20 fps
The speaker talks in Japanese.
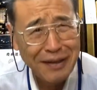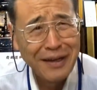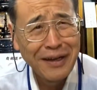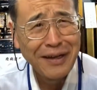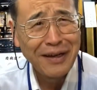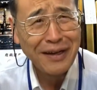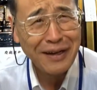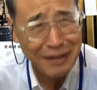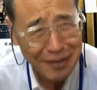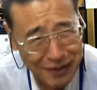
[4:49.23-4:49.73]
あ
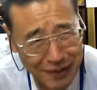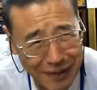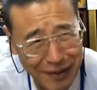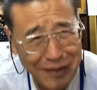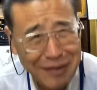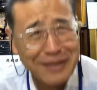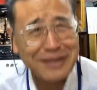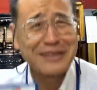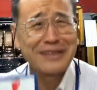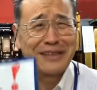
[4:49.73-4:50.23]
りがとうござい
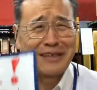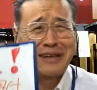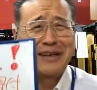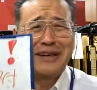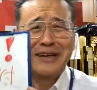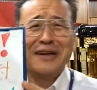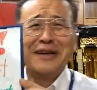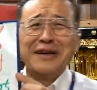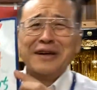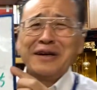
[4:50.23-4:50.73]
ます。
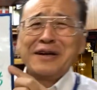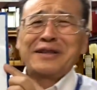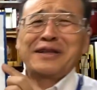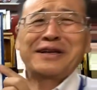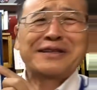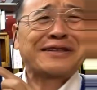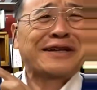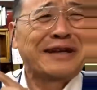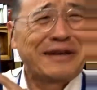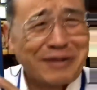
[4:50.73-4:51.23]

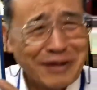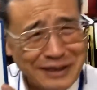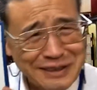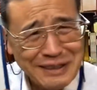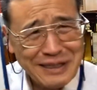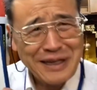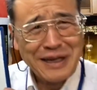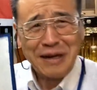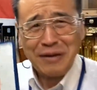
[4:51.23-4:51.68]
助かります。